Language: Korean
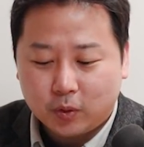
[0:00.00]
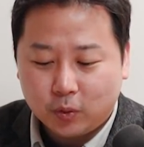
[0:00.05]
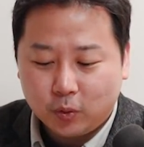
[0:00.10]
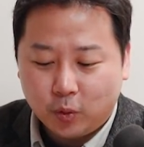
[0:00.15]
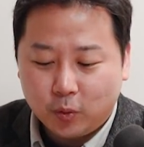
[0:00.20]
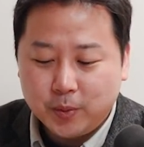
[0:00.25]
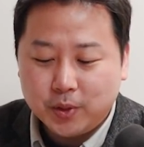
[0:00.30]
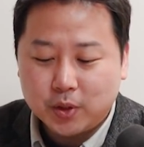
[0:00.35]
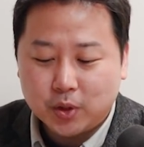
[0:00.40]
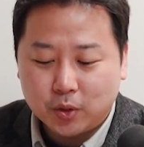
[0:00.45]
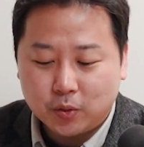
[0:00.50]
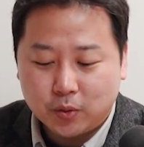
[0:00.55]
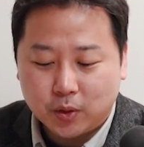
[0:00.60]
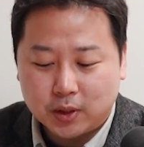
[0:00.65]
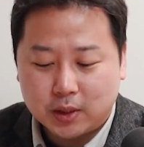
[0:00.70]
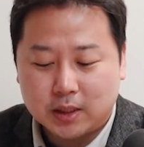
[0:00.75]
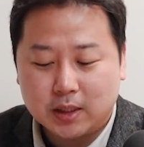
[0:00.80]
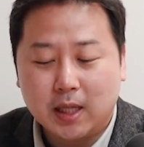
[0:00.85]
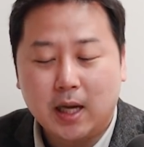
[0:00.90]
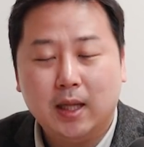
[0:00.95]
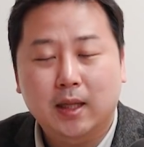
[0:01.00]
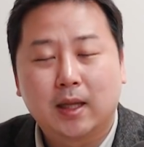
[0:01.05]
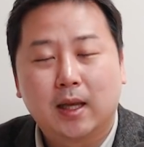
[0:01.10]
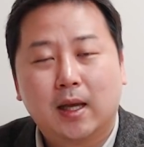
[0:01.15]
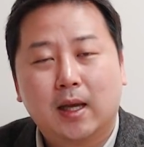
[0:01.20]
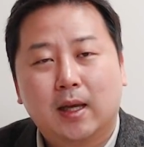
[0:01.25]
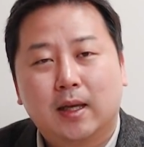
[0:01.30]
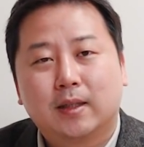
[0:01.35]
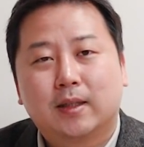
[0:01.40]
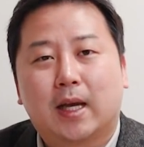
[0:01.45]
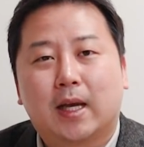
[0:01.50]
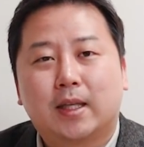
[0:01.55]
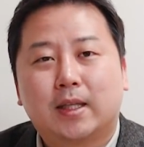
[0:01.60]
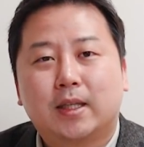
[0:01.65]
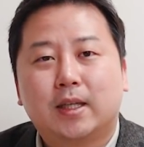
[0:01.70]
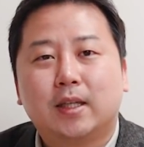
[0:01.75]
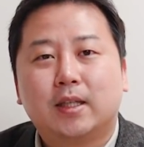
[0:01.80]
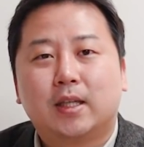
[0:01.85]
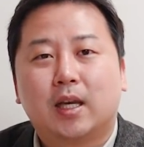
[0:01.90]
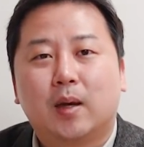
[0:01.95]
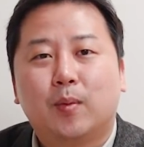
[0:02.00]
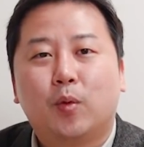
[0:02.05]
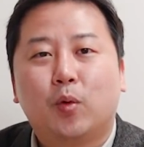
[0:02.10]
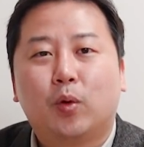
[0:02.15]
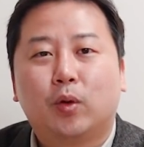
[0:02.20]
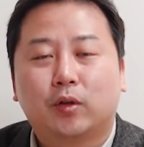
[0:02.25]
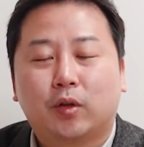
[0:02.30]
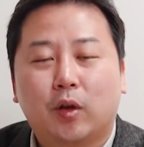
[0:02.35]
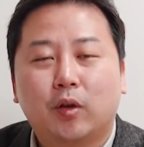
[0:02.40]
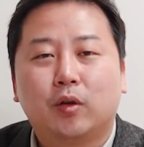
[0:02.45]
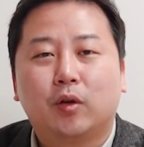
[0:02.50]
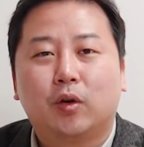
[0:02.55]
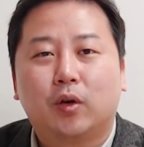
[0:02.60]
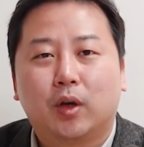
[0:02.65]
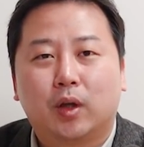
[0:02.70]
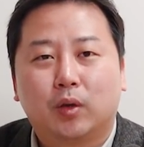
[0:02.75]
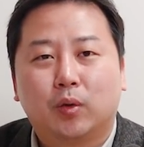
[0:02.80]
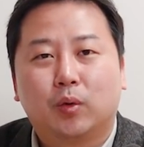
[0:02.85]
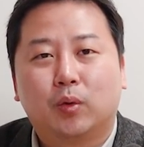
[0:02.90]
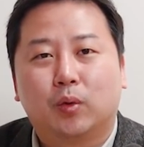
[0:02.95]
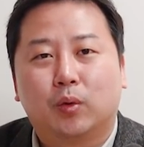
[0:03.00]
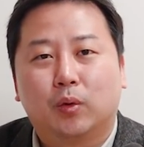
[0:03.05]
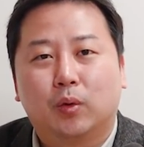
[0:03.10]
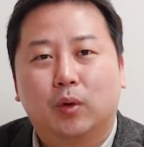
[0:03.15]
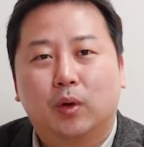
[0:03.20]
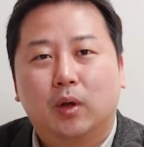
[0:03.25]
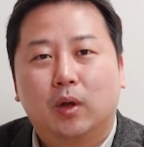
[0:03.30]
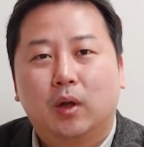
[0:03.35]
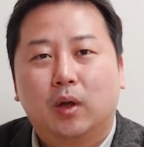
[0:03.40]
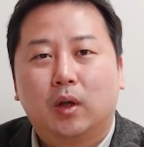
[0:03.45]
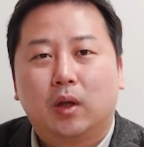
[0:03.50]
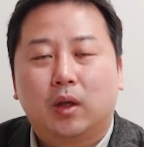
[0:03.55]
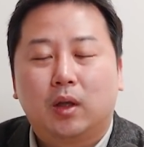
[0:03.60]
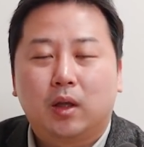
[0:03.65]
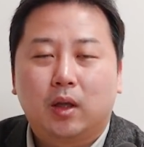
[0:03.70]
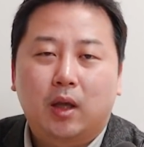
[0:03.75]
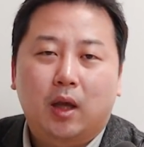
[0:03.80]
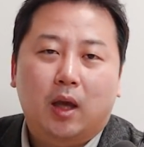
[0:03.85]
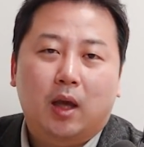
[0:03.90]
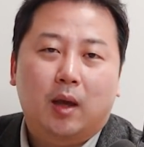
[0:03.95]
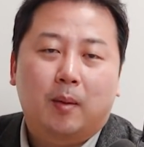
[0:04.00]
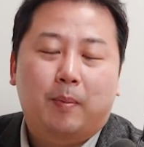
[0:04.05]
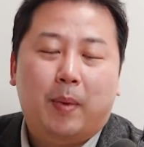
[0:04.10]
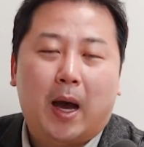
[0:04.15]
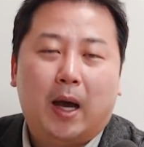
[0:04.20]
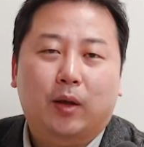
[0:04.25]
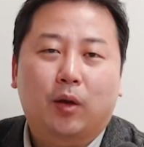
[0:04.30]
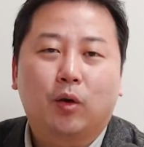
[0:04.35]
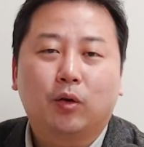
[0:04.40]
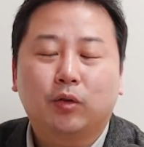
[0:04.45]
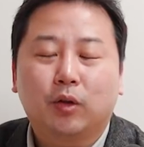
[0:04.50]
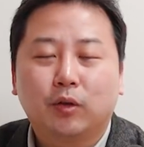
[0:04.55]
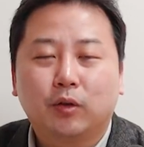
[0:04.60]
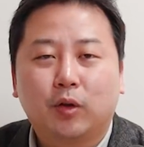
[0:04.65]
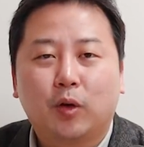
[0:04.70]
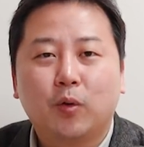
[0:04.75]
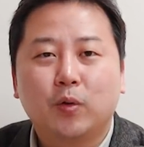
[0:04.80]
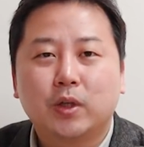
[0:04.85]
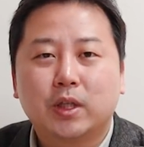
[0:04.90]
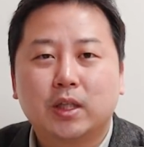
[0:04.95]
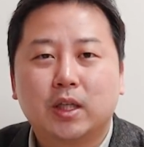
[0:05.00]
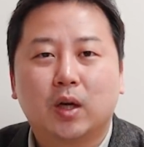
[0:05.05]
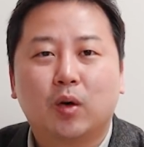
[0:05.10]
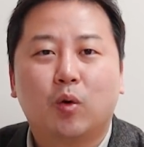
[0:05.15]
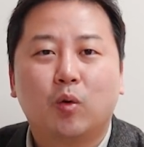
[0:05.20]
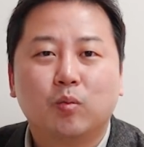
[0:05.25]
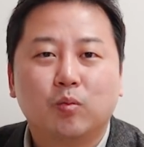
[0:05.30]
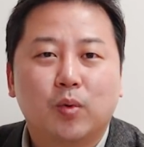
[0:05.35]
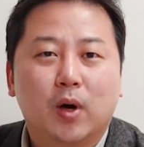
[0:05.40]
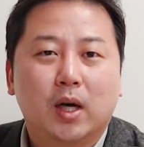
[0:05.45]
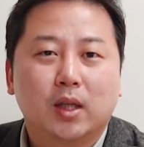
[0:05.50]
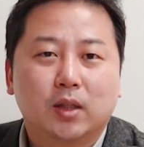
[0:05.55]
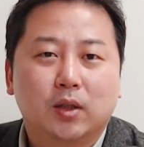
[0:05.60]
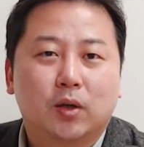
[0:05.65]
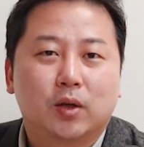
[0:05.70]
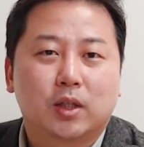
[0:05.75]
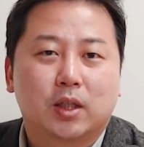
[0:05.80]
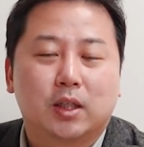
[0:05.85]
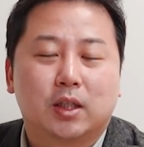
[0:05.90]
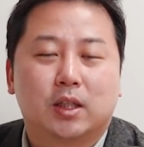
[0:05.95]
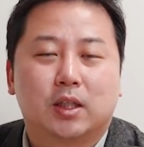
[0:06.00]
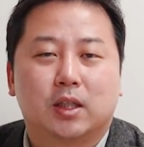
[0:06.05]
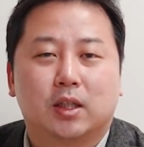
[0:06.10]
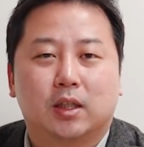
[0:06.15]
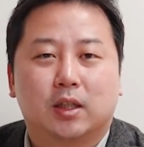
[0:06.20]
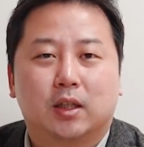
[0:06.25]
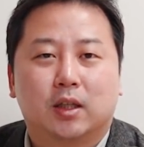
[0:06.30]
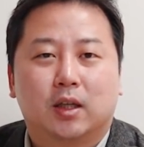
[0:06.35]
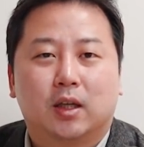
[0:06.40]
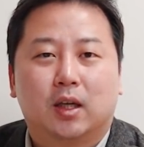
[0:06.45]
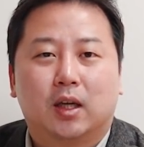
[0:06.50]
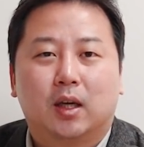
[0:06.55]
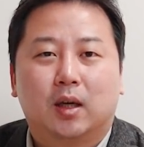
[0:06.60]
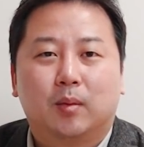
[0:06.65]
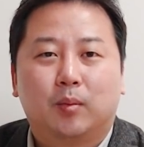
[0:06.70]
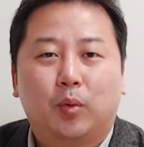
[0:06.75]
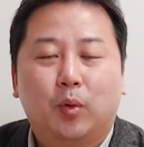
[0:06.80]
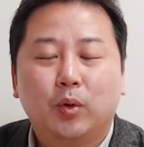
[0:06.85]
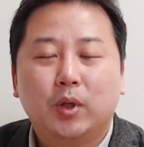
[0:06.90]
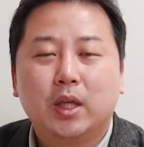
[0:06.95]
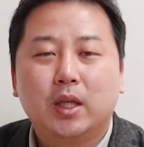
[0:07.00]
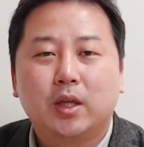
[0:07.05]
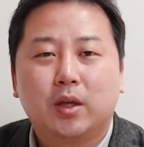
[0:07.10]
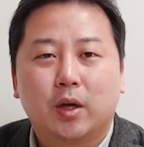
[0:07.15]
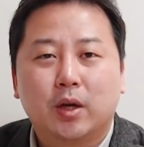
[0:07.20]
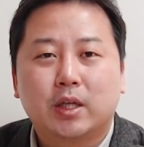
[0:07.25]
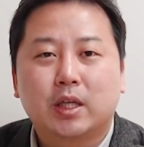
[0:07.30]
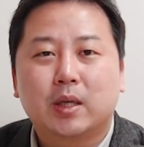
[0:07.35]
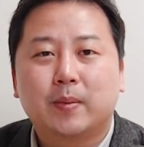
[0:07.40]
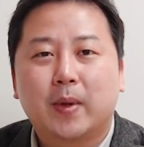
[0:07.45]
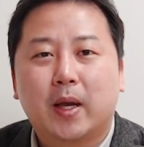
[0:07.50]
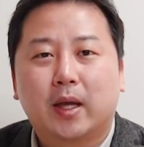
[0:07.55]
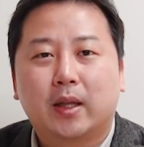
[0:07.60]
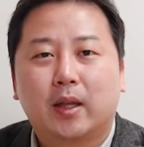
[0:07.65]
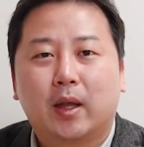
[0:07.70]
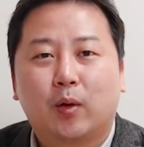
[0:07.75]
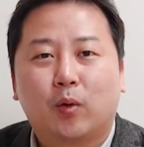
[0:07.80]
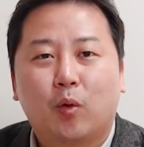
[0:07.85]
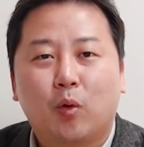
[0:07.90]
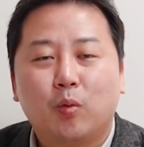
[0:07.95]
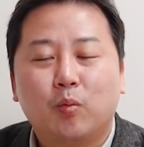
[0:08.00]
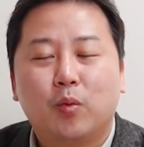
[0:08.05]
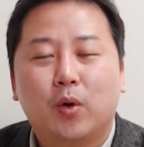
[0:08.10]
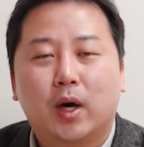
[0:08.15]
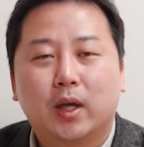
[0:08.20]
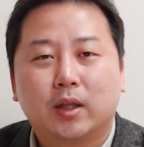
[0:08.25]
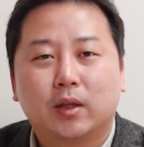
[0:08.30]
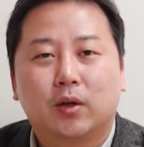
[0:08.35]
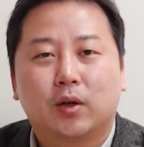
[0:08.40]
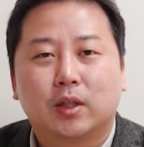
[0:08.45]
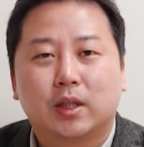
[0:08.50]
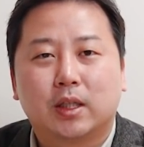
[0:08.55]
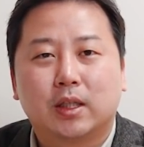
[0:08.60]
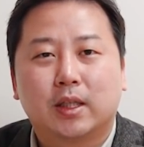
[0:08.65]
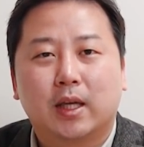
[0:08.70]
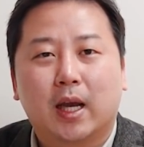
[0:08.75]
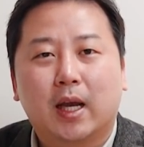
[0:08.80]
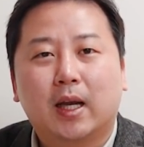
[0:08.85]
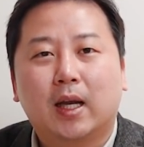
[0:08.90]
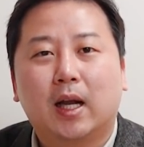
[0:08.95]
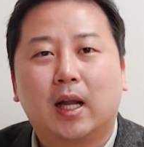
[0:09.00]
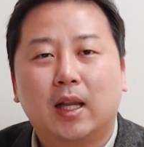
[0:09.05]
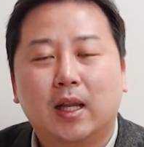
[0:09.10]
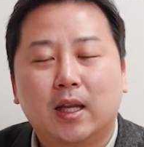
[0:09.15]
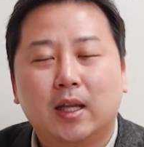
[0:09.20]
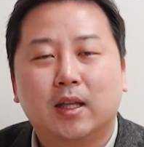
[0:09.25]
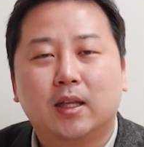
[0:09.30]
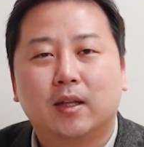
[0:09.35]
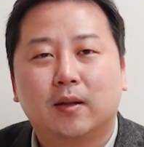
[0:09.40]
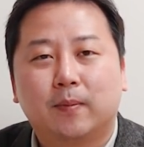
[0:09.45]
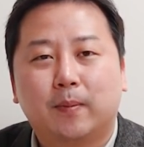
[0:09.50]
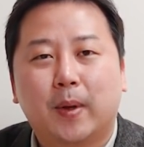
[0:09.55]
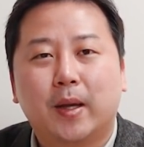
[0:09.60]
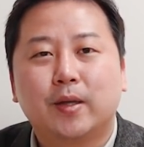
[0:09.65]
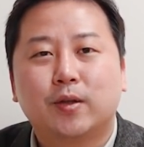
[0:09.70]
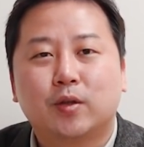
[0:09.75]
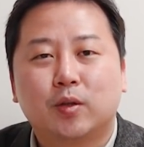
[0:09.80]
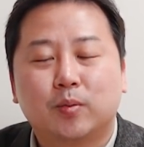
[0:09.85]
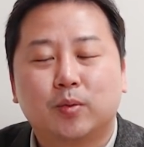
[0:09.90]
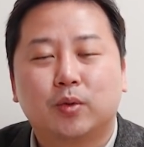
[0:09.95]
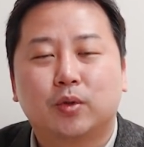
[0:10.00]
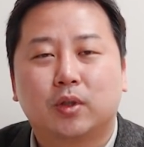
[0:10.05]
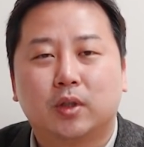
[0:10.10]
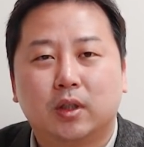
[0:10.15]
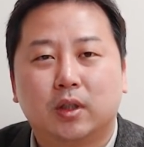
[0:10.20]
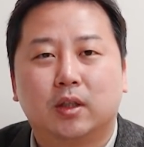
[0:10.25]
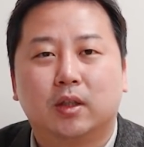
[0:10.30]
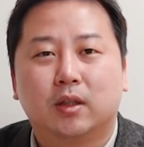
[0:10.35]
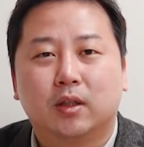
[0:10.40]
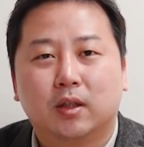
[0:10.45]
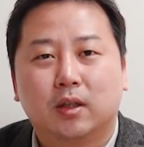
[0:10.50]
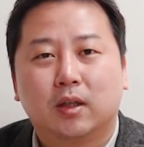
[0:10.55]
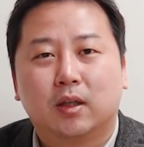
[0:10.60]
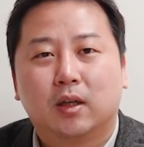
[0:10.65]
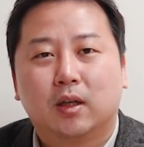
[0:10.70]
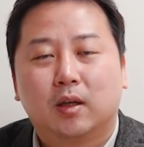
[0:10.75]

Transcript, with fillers: 고민정 의원 지난 4.7 재보궐 선거에도 이게 박영선 서울시장 홍보하는 것인지 본인 열심히 한다고 홍보하는 것인지 헷갈리는 페이스북 글,